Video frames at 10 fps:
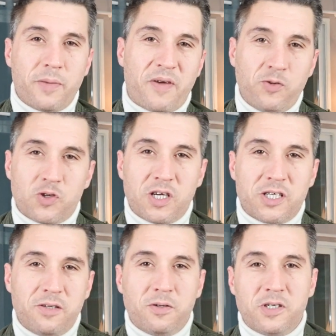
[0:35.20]
sur la
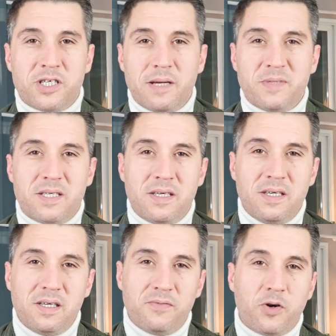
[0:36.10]
chaîne de James
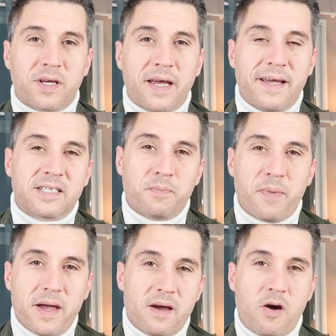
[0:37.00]
D, votre
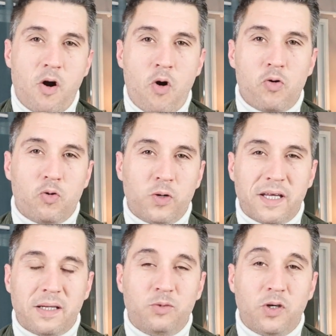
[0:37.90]
expert en
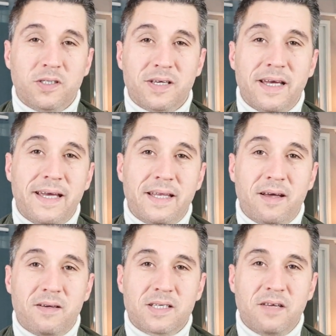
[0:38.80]
reconquête amoureuse. Et
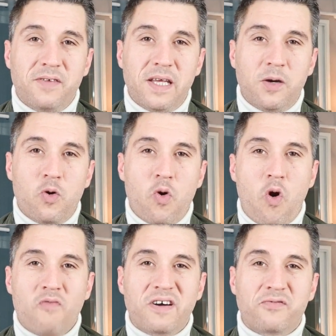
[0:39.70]
dans cette vidéo,
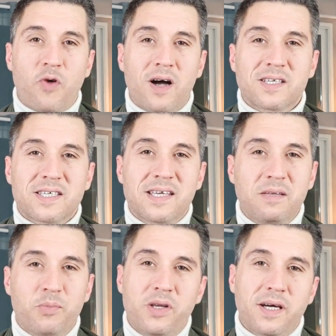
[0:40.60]
on va voir
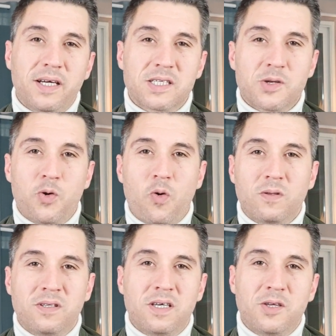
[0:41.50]
7 bonnes raisons
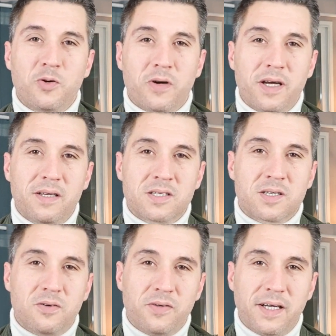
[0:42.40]
d'ignorer
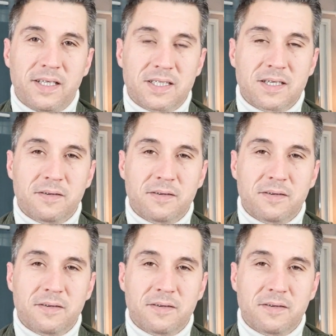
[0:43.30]
son ex.